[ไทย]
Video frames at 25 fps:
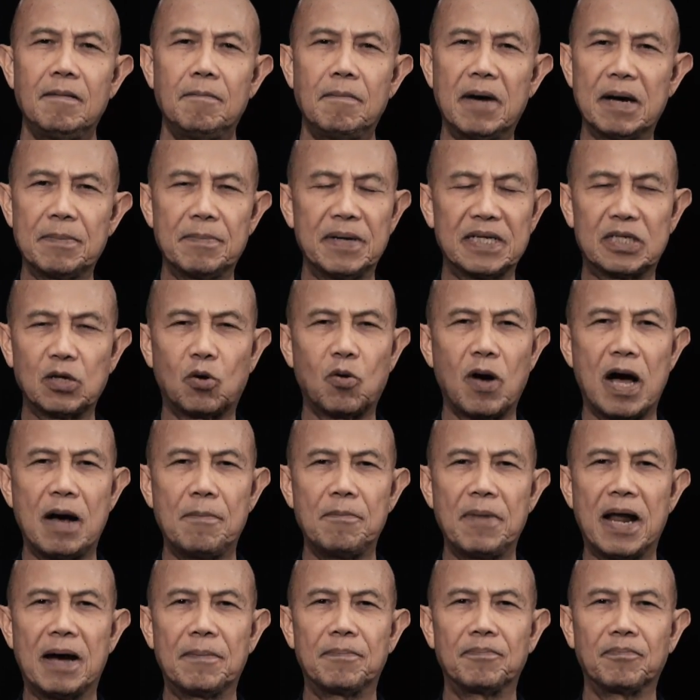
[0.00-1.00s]
มันไม่ใช่ความ
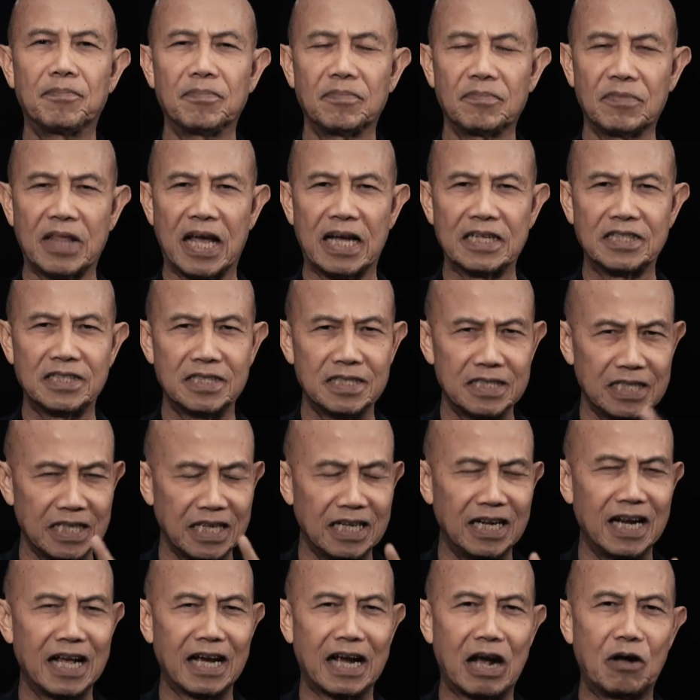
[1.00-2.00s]
ลับแต่จี
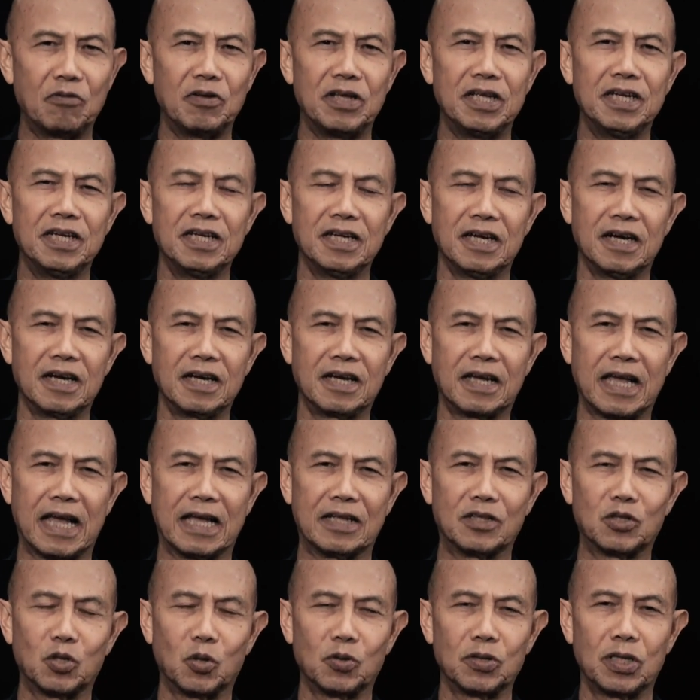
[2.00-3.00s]
นและเกาหลีเหนือเก่
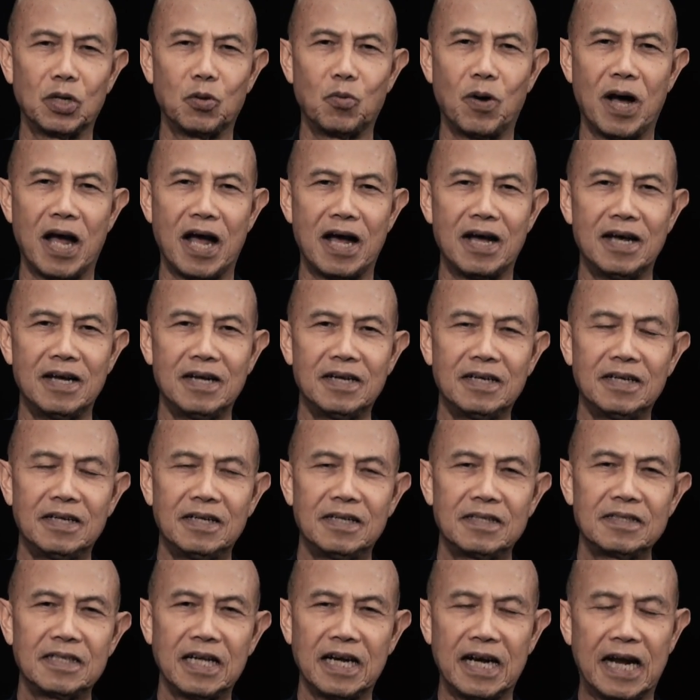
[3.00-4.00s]
งตรงที่ว่า
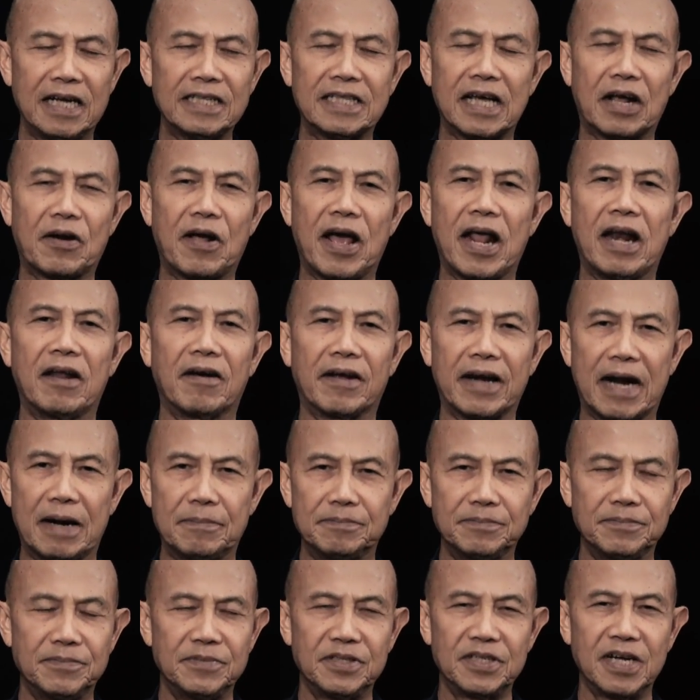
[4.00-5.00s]
แต่ไหนแต่ไรแล้วครับ
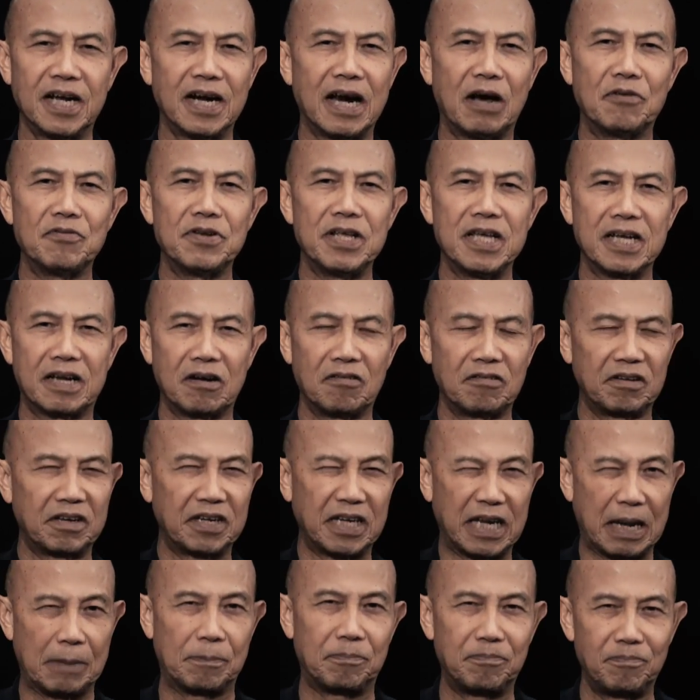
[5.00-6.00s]
เรื่องเหล่านี้เขา
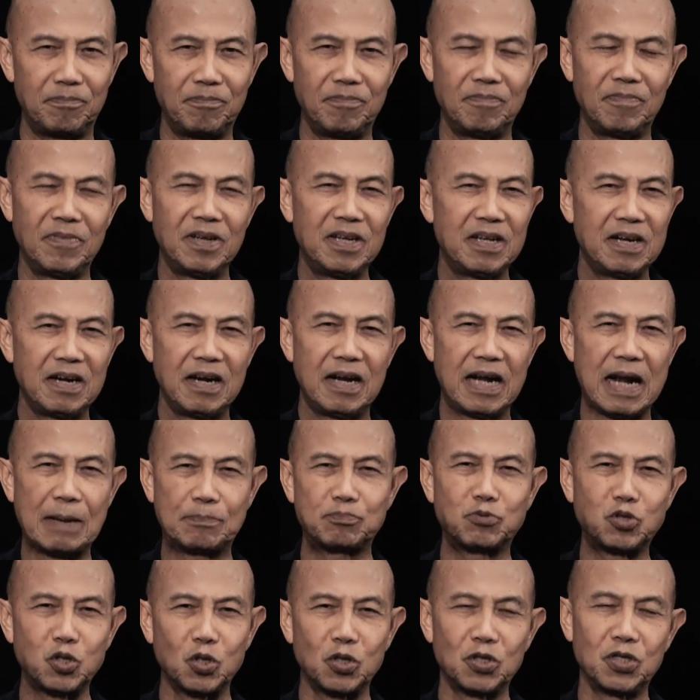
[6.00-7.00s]
เก็บลับ
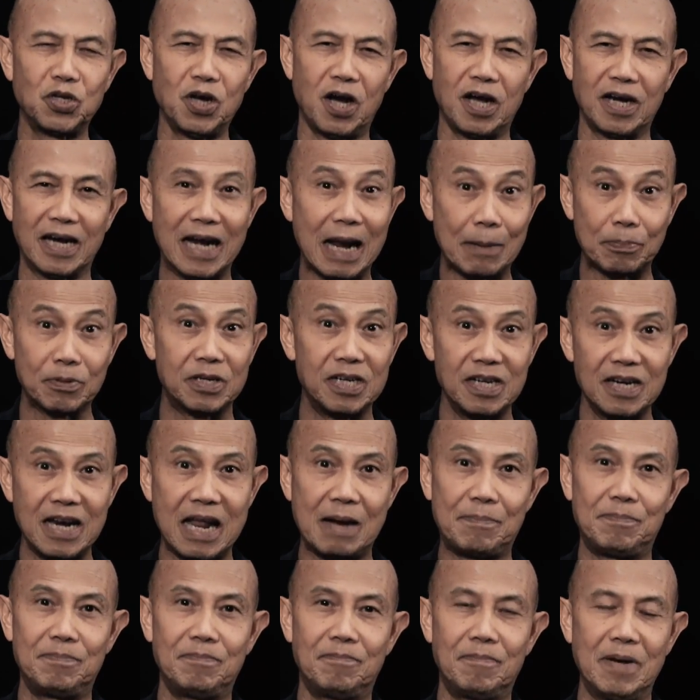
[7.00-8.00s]
สุดยอดลับคือ
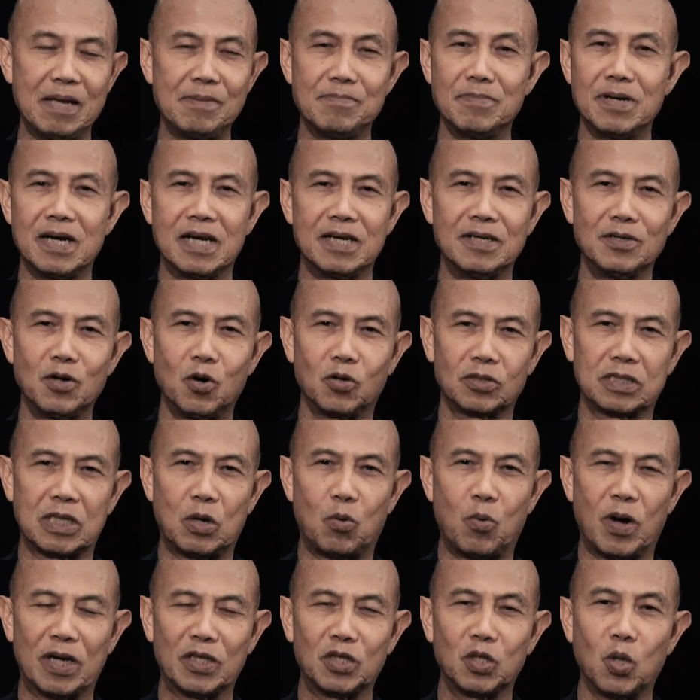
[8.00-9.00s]
ลับไม่เหมือนโลก
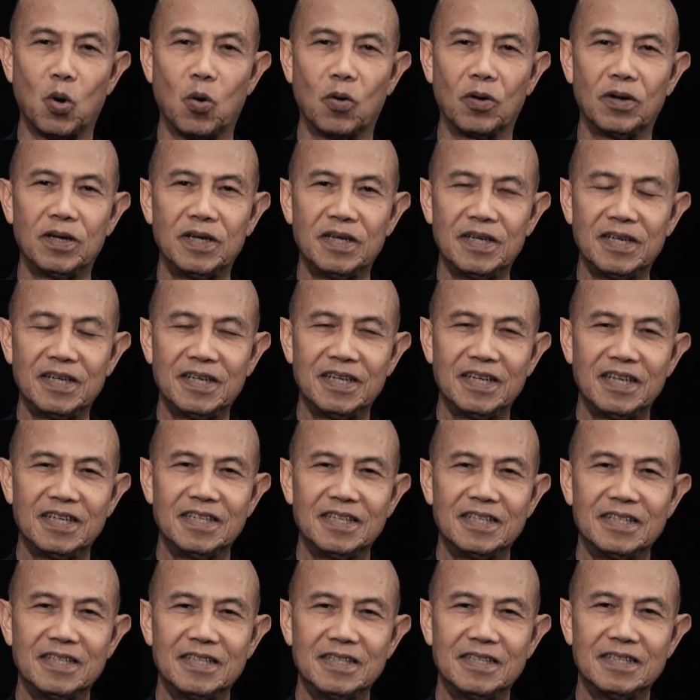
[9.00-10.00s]
ตะวันตก
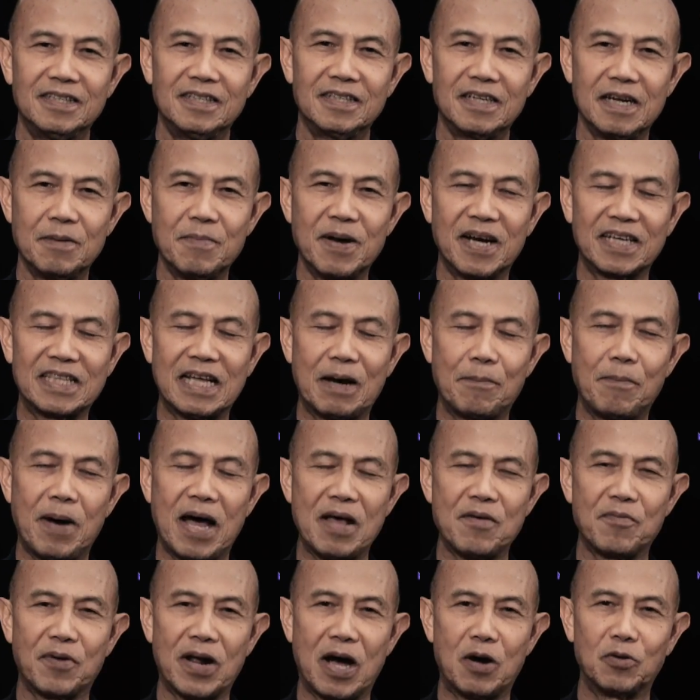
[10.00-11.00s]
หรือแม้กระทั่ง
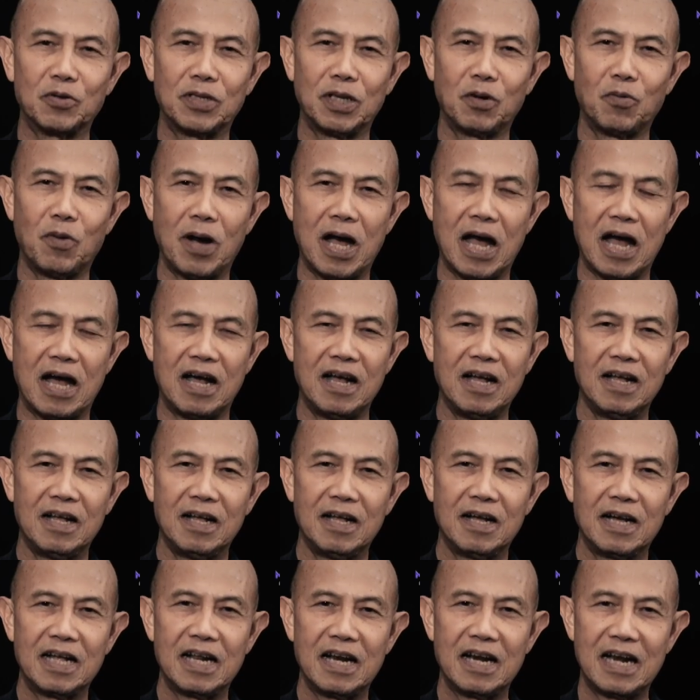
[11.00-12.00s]
บ้านเราที่ว่า
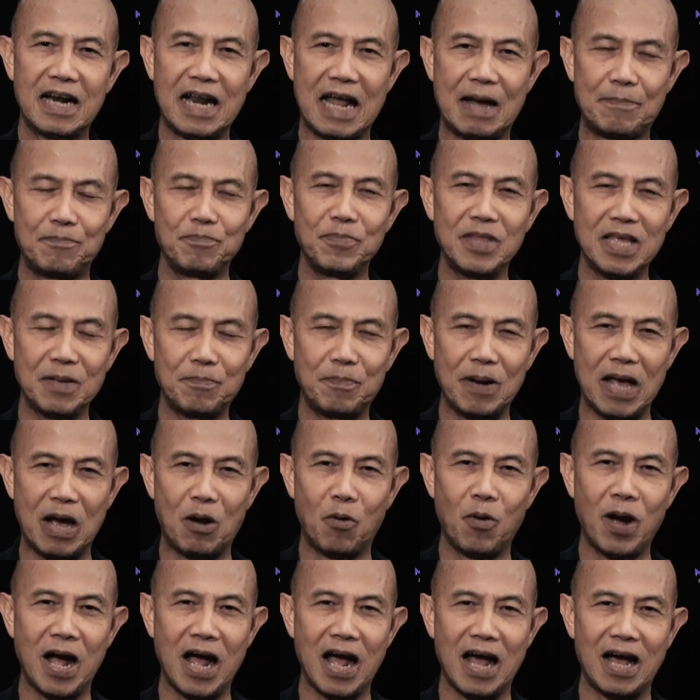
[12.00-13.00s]
ลับนี่แปล
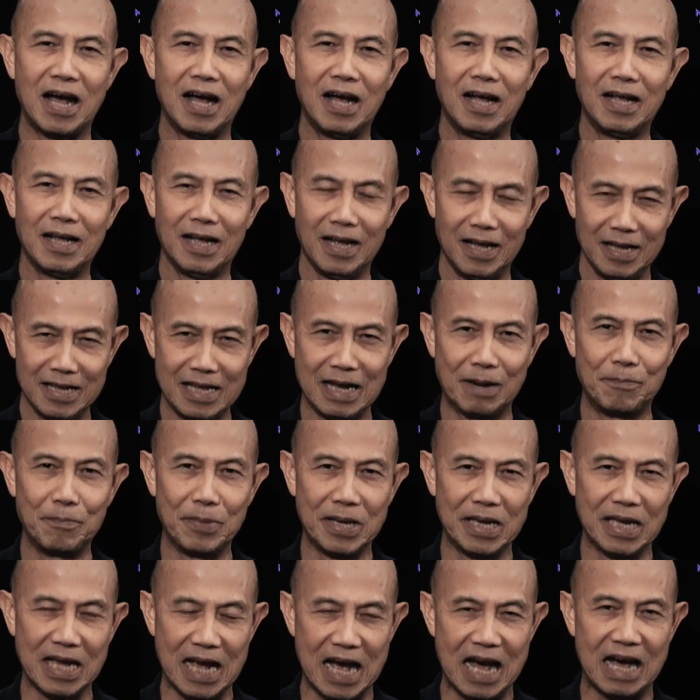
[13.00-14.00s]
ว่ายัง
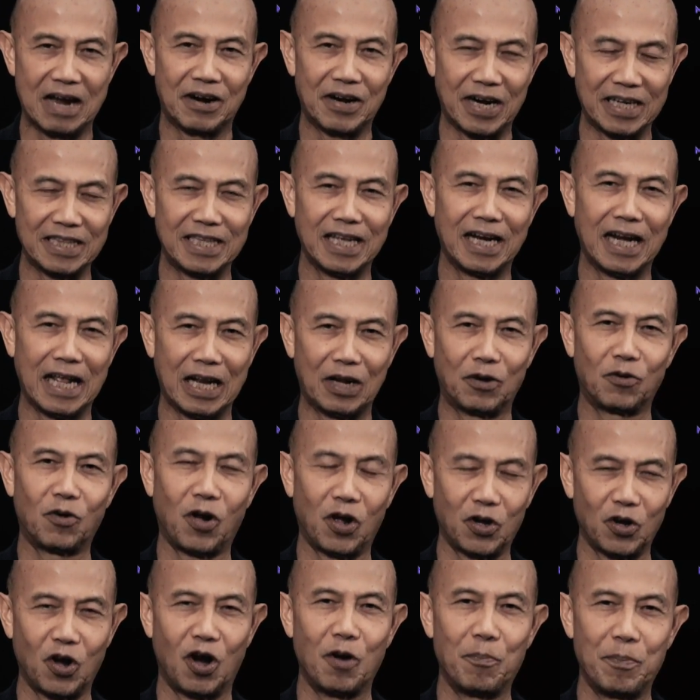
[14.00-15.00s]
มีอะไรที่เล็ดรอ
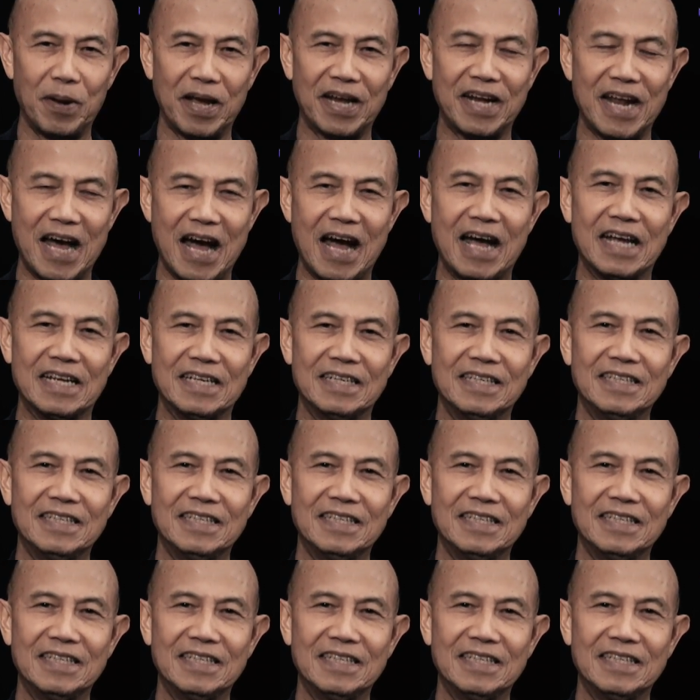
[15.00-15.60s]
ดออกไปได้